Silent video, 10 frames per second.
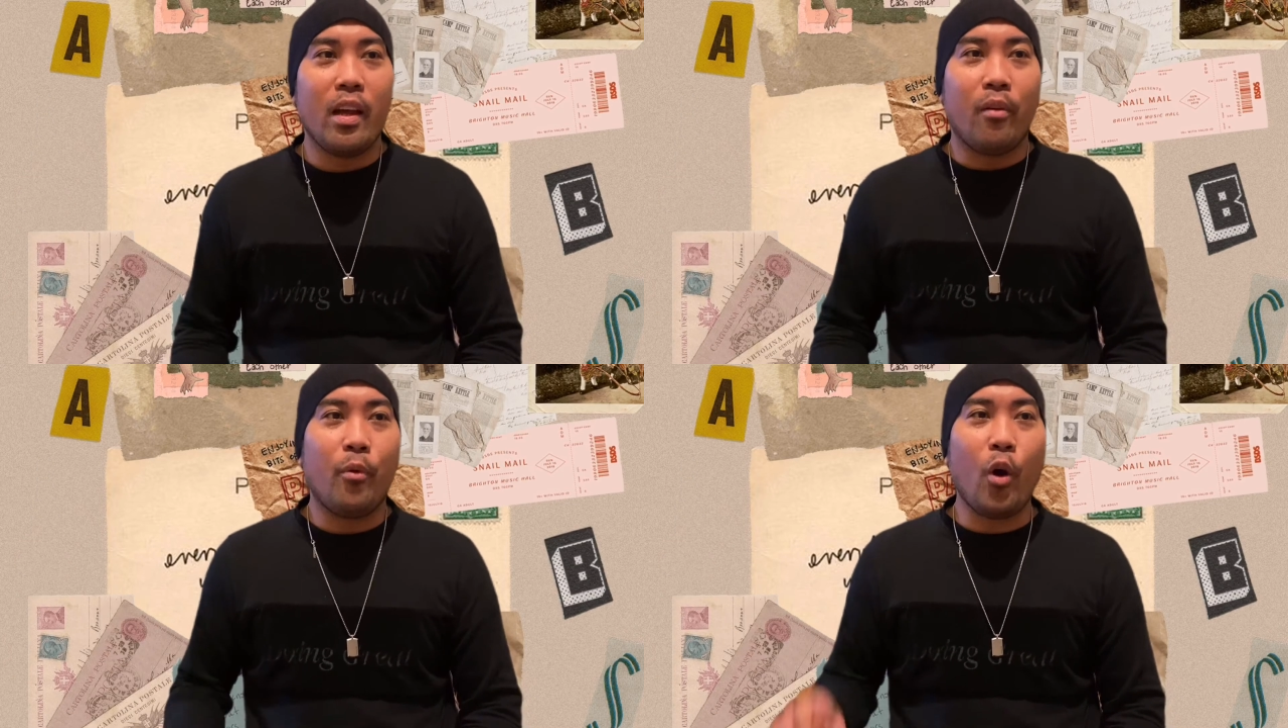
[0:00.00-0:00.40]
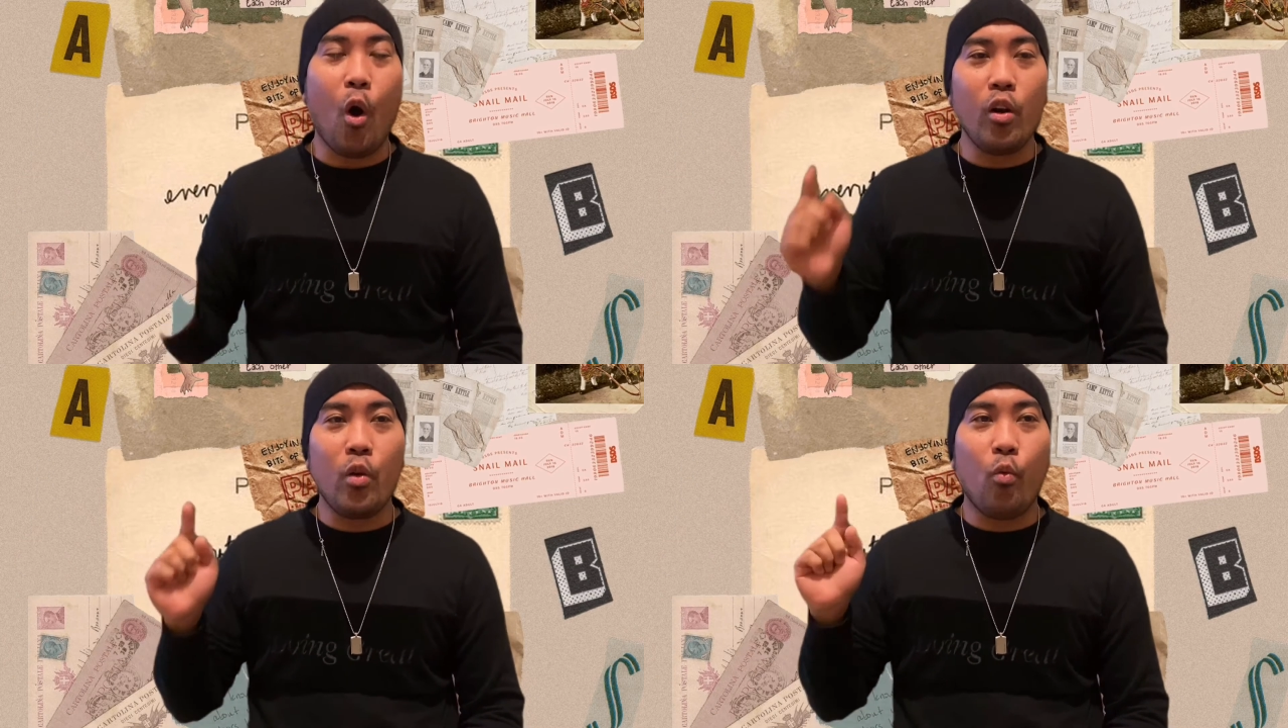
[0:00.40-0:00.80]
for
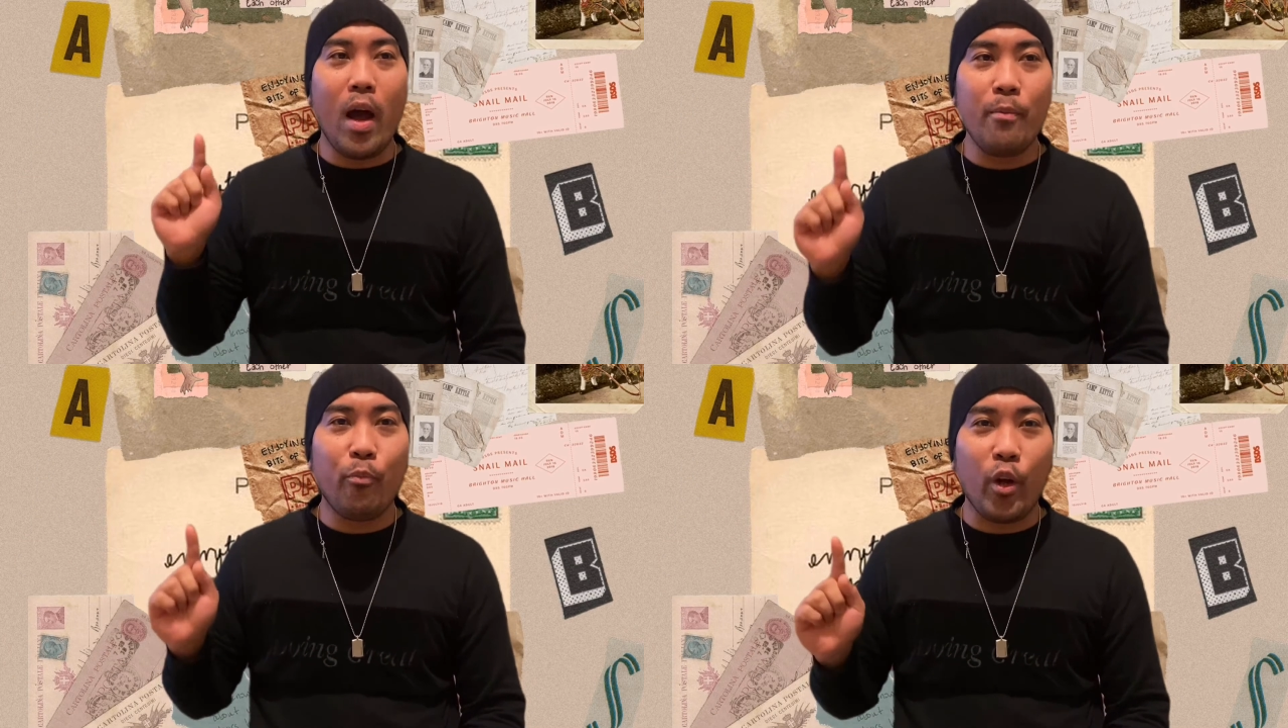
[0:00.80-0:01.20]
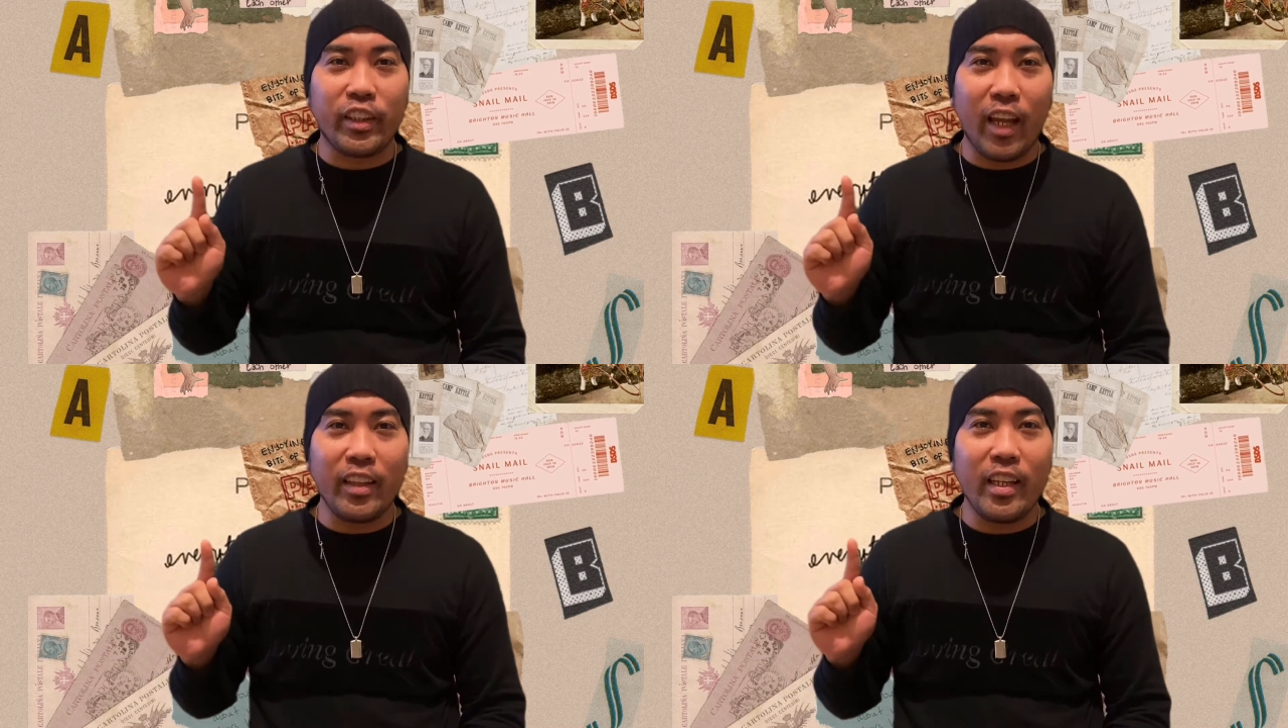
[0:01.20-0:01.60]
only 1.99
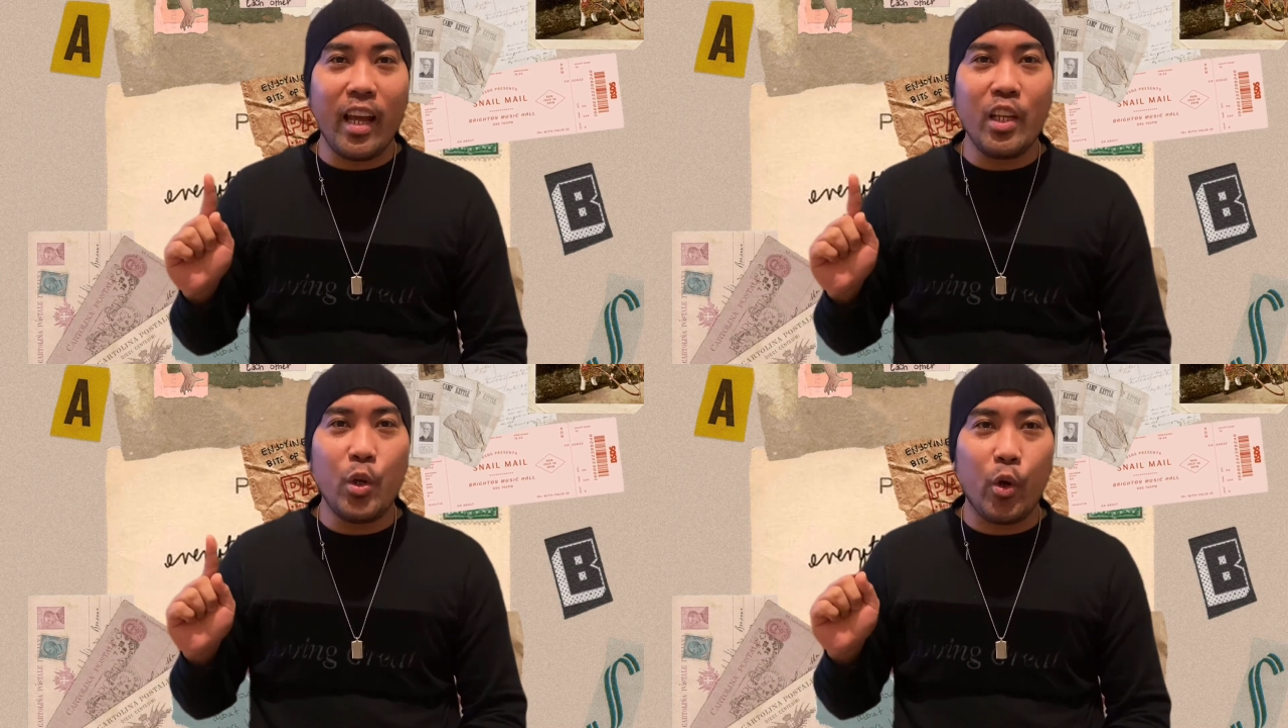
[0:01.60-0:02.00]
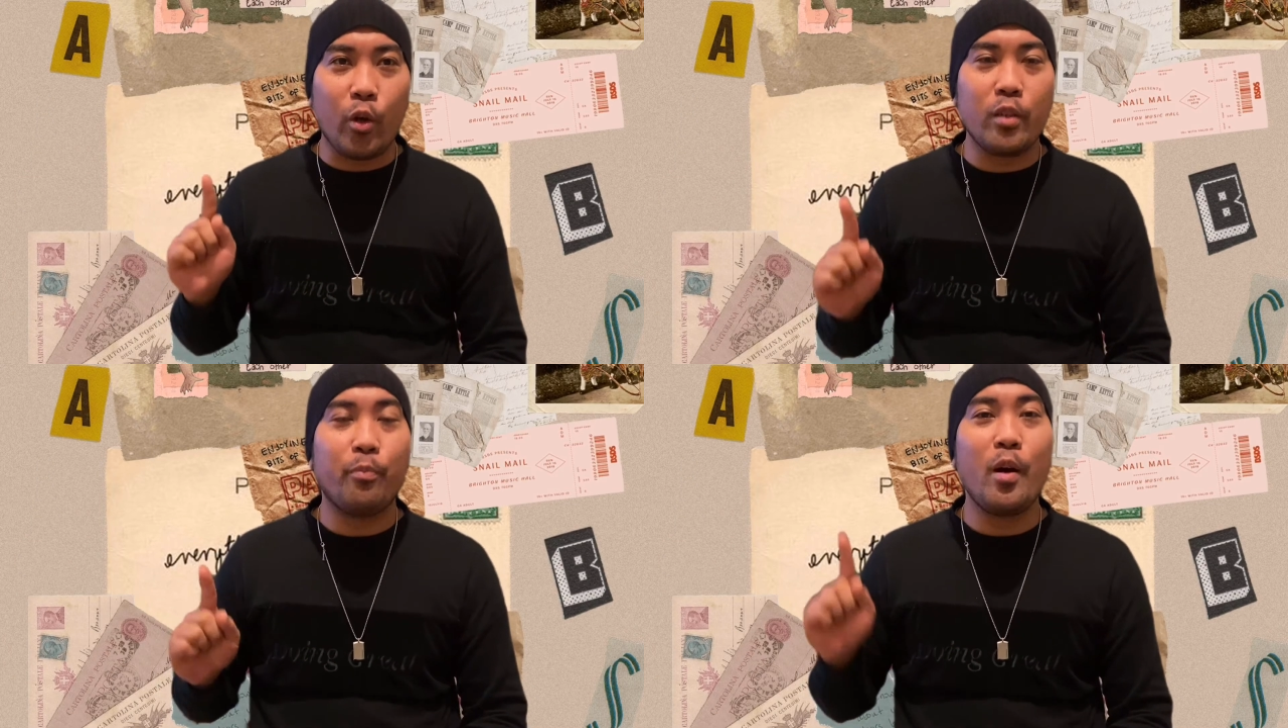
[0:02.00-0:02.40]

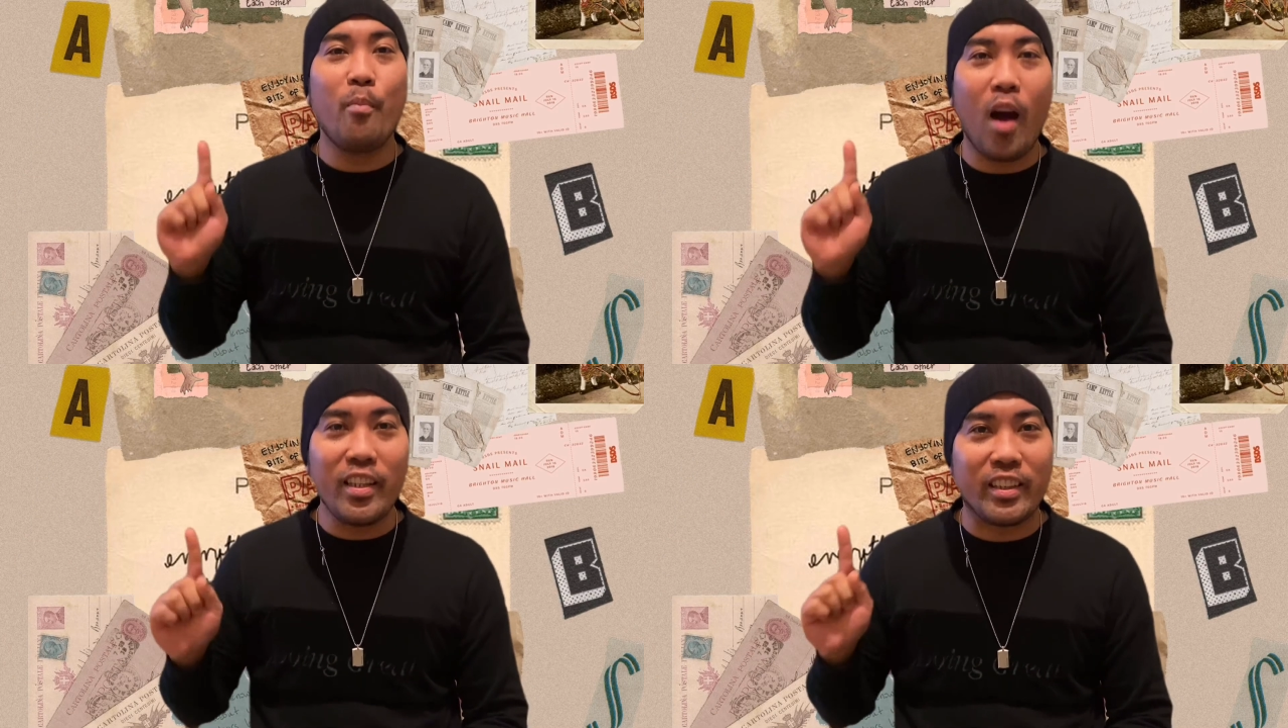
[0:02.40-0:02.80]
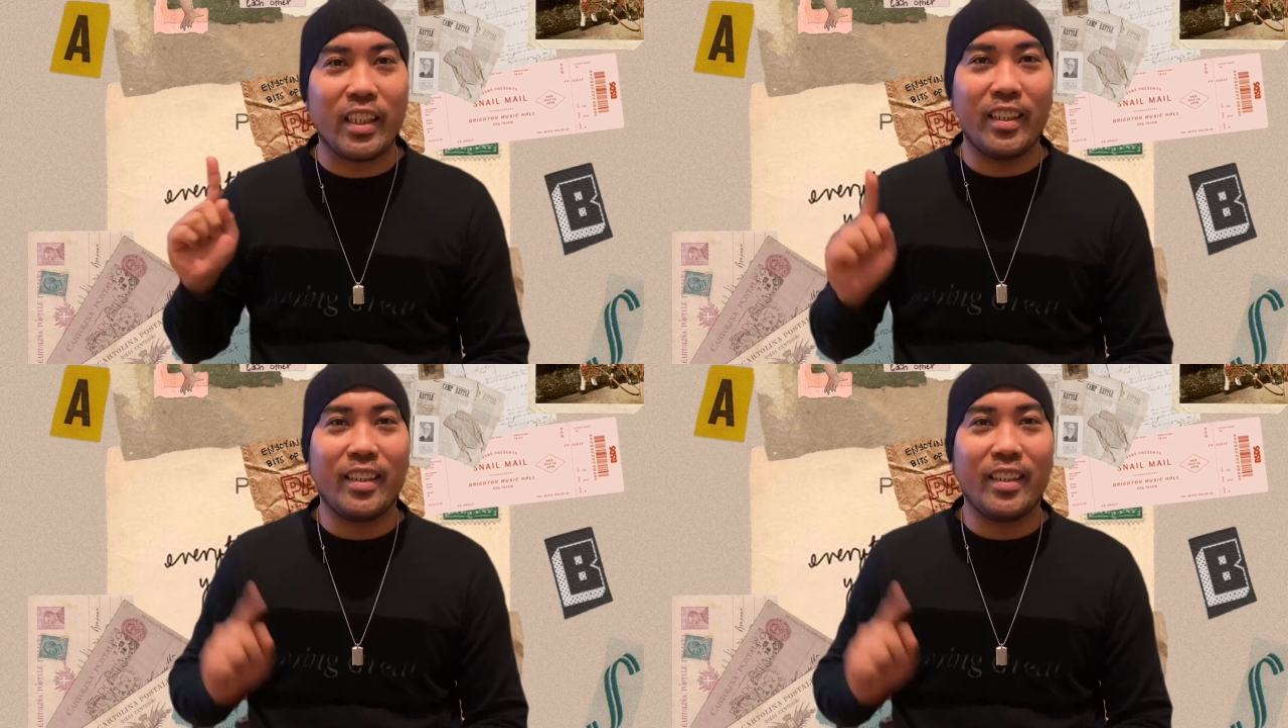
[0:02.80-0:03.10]
euros per month.